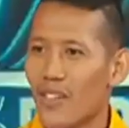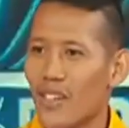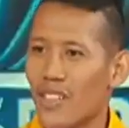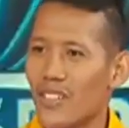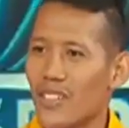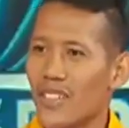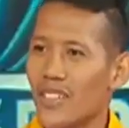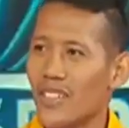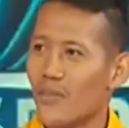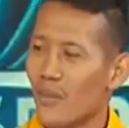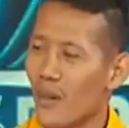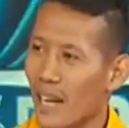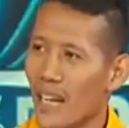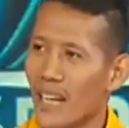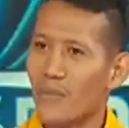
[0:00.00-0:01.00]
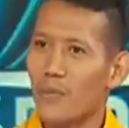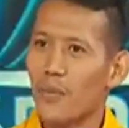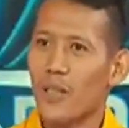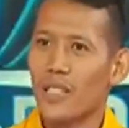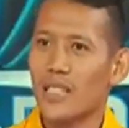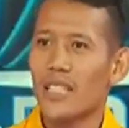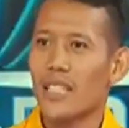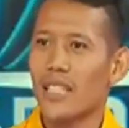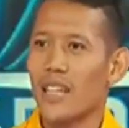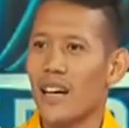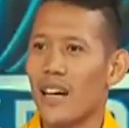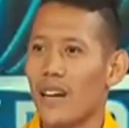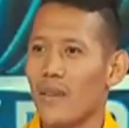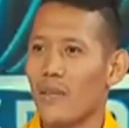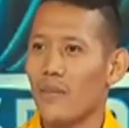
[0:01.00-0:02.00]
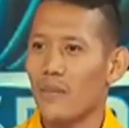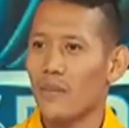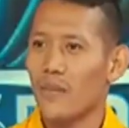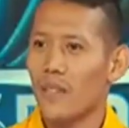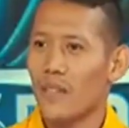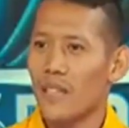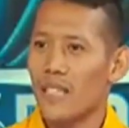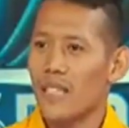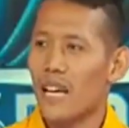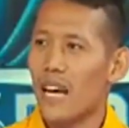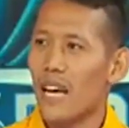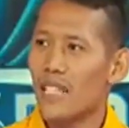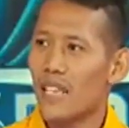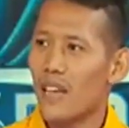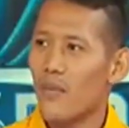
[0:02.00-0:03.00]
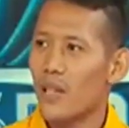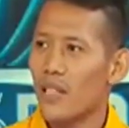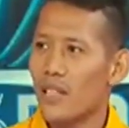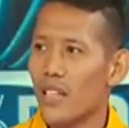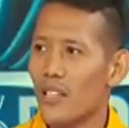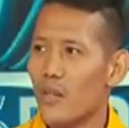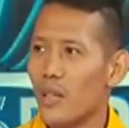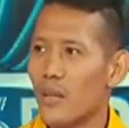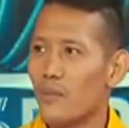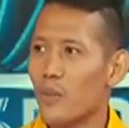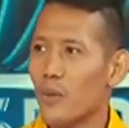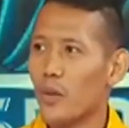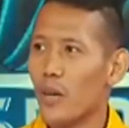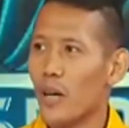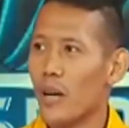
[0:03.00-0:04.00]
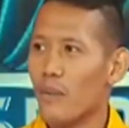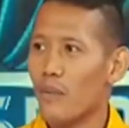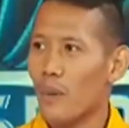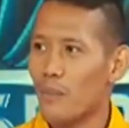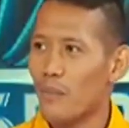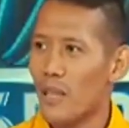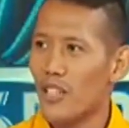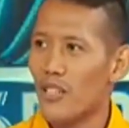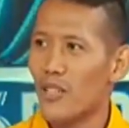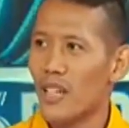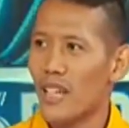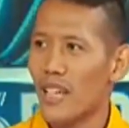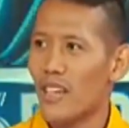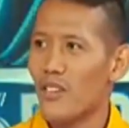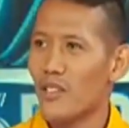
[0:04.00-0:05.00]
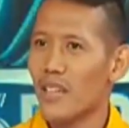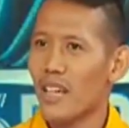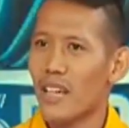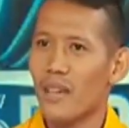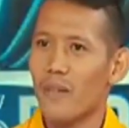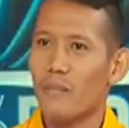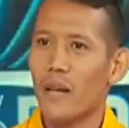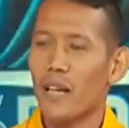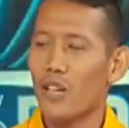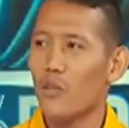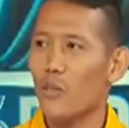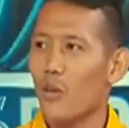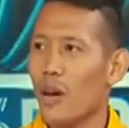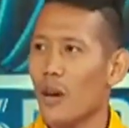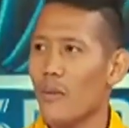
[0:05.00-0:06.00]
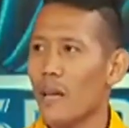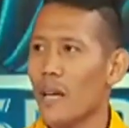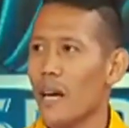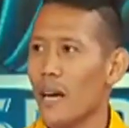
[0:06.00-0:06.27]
ko ngayon, eh, magaling po kasi ah, sa 17 win po, ah, 15 yung na-KO niya. Eh, pareho po kami,